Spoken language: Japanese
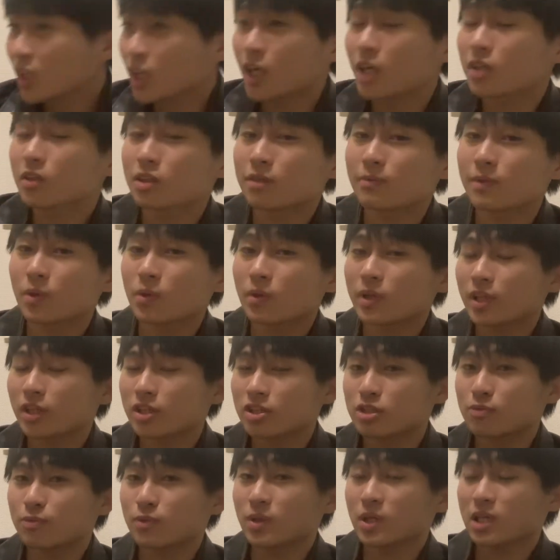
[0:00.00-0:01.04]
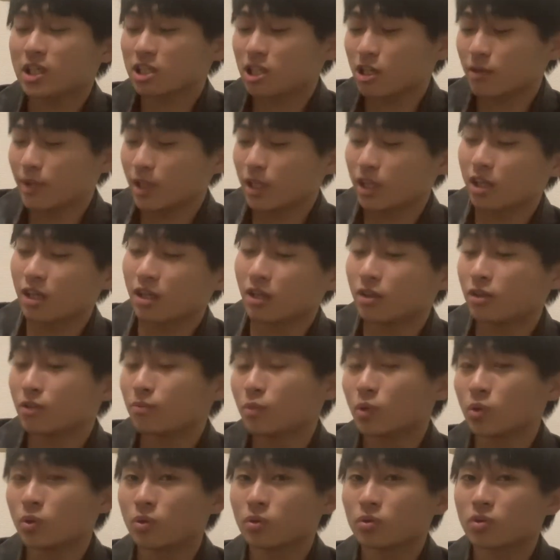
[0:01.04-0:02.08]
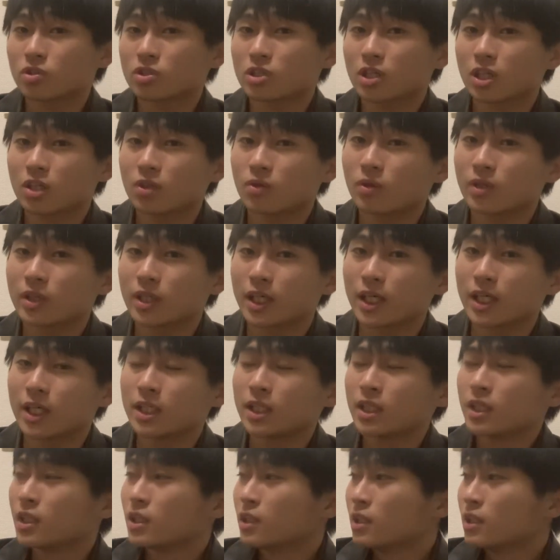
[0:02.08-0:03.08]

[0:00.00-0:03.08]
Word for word: あと今こうやって自分が喋ってる物音しか聞こえない。